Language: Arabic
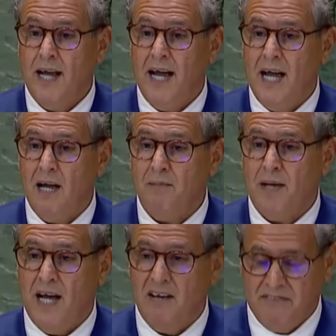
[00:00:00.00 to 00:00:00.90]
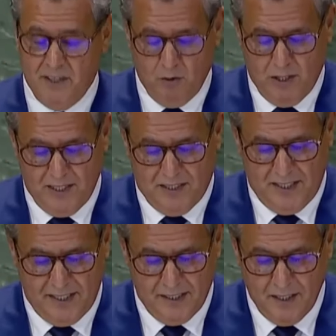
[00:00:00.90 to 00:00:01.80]
عام
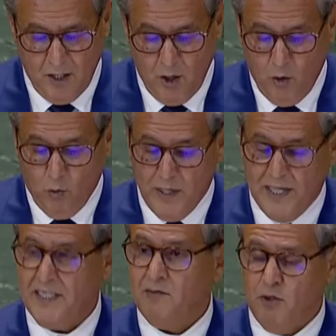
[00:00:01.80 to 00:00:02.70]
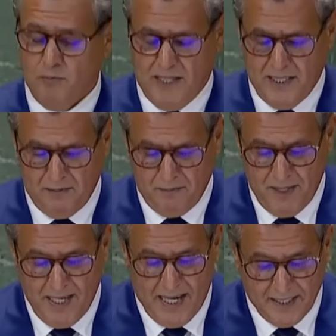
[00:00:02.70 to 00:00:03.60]
2030 ويهدف المغرب
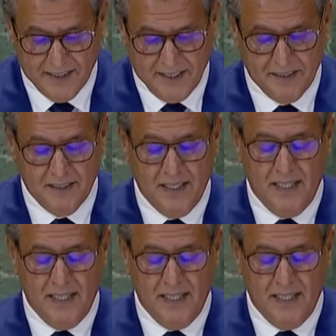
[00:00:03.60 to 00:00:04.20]
أيضا